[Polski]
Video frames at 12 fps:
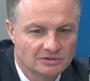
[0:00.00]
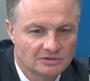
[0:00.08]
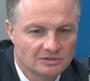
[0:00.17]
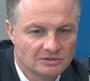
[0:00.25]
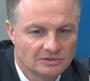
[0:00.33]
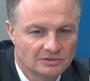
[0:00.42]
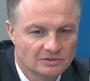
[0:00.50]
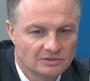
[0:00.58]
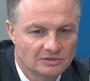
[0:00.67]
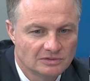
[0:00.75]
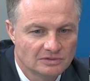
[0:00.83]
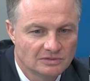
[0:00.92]

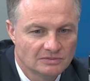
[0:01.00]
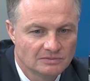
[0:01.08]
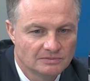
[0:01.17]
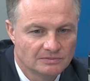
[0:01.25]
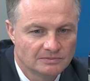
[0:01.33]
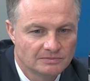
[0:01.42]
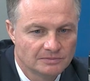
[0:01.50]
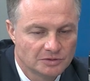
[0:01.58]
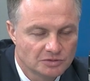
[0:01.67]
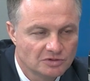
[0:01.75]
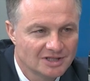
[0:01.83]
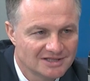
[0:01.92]
Yy,
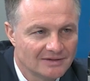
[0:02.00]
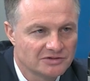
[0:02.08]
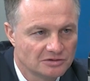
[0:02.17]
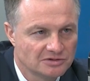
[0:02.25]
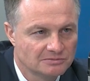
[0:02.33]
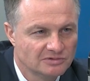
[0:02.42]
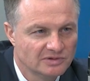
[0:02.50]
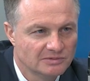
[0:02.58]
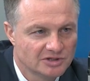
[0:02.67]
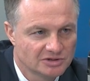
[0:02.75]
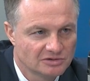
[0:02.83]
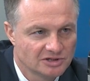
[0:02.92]
po drugie zawsze o tym
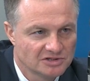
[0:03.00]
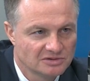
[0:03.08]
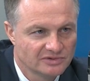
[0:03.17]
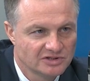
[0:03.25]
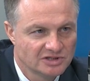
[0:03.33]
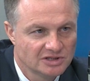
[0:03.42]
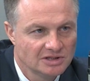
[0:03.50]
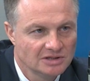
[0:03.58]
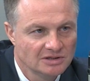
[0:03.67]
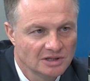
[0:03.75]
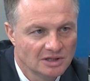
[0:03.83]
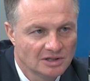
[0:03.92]
mówimy, że to nie są
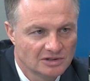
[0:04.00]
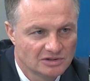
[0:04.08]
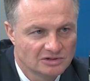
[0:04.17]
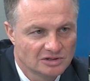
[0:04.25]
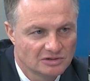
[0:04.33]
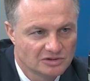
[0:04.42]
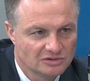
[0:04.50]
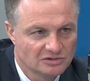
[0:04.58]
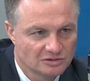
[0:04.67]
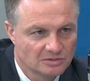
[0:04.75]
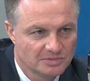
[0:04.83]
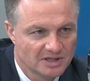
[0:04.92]
wyścigi, że to nie chodzi o
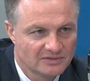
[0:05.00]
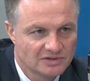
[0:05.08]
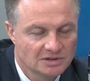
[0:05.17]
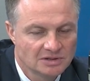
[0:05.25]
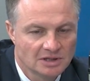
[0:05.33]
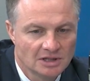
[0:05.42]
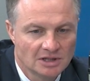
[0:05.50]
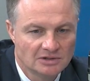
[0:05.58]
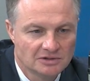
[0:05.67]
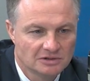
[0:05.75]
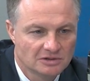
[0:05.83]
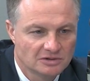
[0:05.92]
to, kto pierwszy,
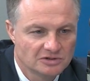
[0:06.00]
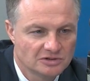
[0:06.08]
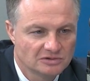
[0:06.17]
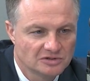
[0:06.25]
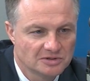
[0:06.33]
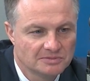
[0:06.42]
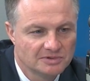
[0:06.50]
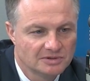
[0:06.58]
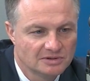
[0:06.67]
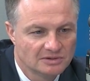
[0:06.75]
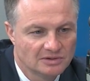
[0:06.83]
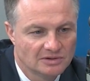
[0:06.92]
tylko chodzi o to, żeby
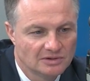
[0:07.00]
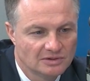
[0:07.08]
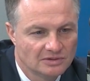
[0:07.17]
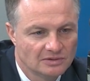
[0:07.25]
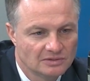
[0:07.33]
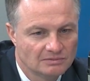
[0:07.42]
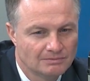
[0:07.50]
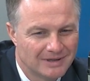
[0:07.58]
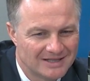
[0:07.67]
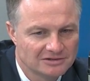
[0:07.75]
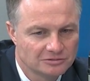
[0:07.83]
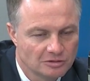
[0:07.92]
yy,
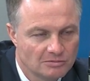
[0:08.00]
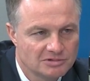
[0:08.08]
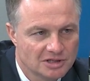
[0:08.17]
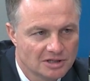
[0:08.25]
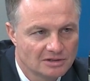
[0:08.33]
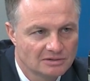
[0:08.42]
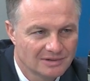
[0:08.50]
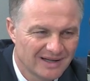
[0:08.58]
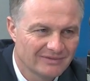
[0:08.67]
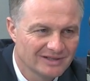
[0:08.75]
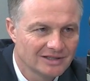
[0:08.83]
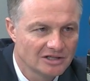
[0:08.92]
bardzo dobrze
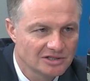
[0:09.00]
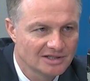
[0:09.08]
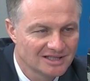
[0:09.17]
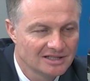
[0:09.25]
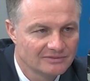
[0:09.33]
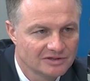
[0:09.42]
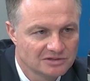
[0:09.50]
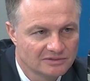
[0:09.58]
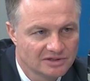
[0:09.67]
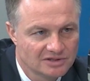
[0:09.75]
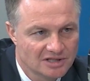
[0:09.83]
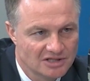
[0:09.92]
nie wydać, a
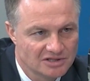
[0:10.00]
zainwestować